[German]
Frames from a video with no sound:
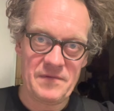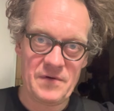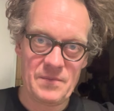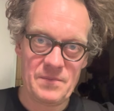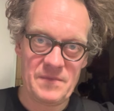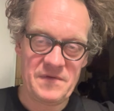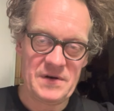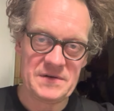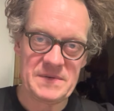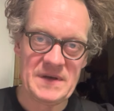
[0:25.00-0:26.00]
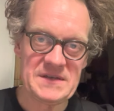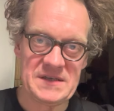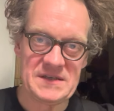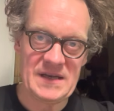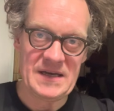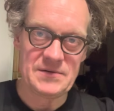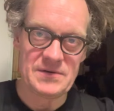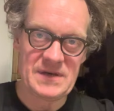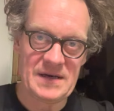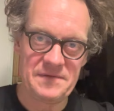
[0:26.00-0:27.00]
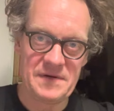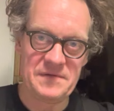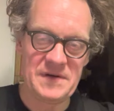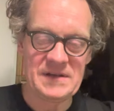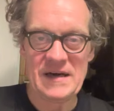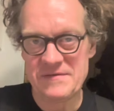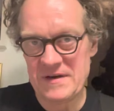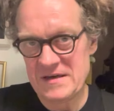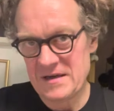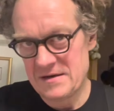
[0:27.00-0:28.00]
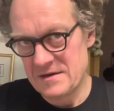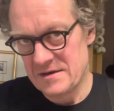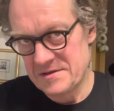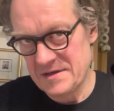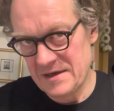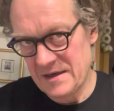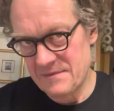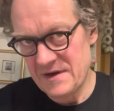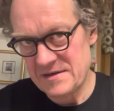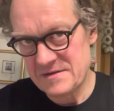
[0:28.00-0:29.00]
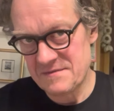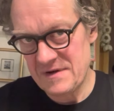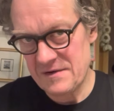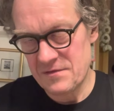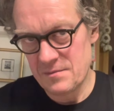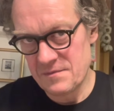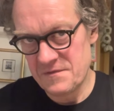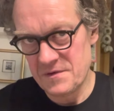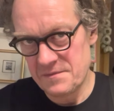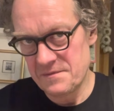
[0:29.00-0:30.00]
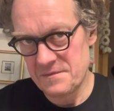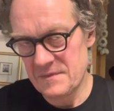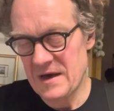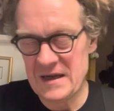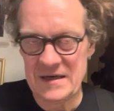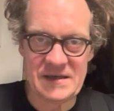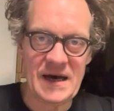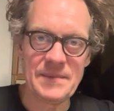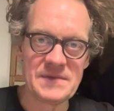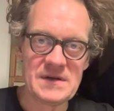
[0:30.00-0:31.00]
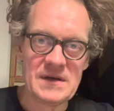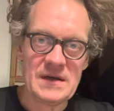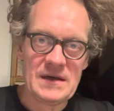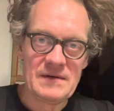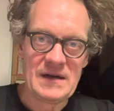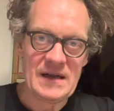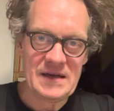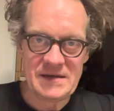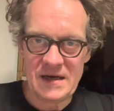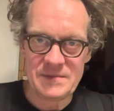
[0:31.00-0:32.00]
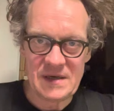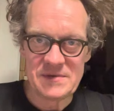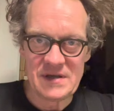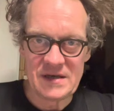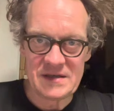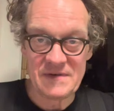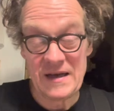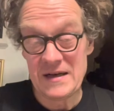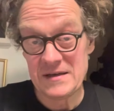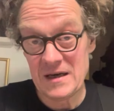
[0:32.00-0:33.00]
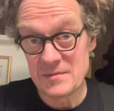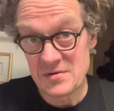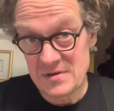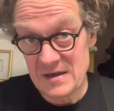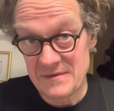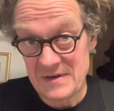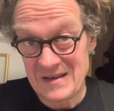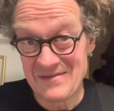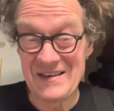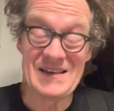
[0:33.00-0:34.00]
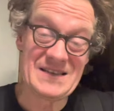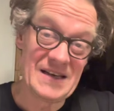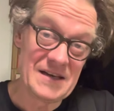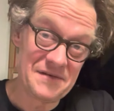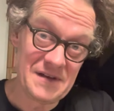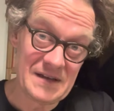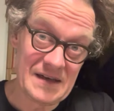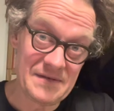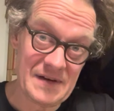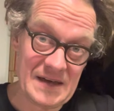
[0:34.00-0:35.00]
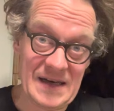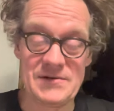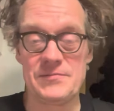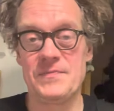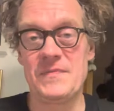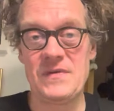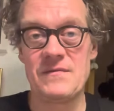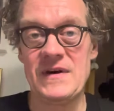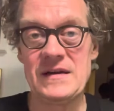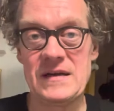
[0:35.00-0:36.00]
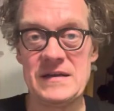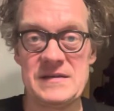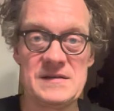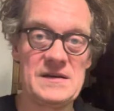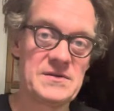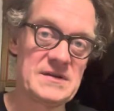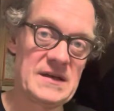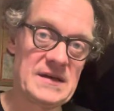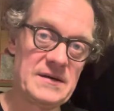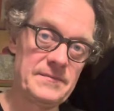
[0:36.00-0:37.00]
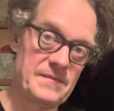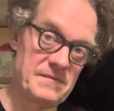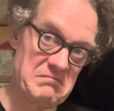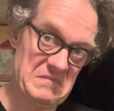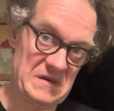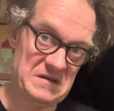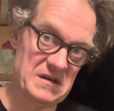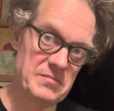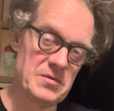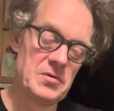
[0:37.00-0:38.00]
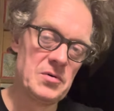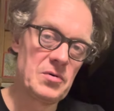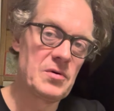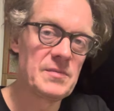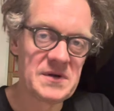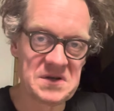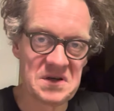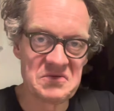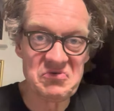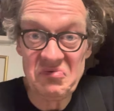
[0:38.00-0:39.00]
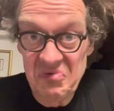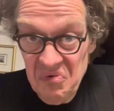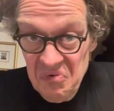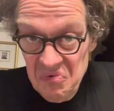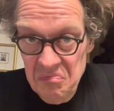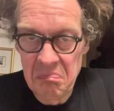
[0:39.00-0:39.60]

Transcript: vom 24., also der vierte Advent, dann ist dann am weitesten weg vom, vom Heiligabend. Weil Heiligabend Samstag ist, wenn Heiligabend Sonntag wäre, wäre es ja der vierte Advent. Also weiter geht es nicht auseinander. Deshalb könnte man sagen, so früh.